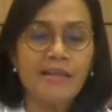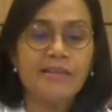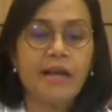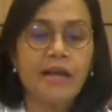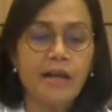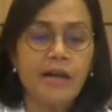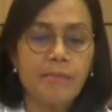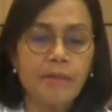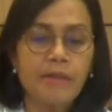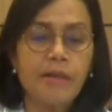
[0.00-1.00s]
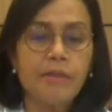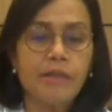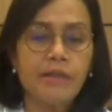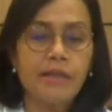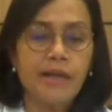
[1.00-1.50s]
dan sekarang kami
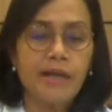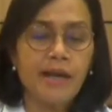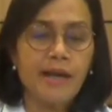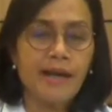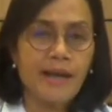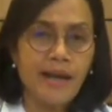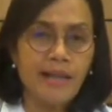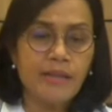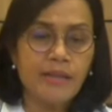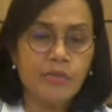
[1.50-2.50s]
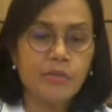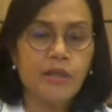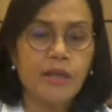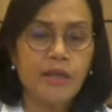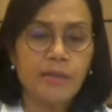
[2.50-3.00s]
telah menyediakan anggaran tentu
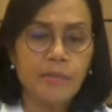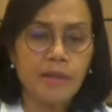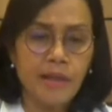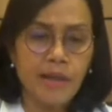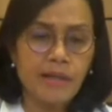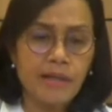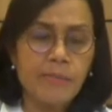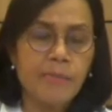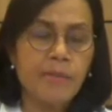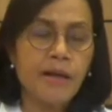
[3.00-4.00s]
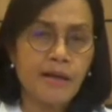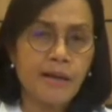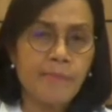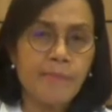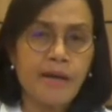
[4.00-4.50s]
dengan demikian kita
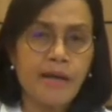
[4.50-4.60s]
berharap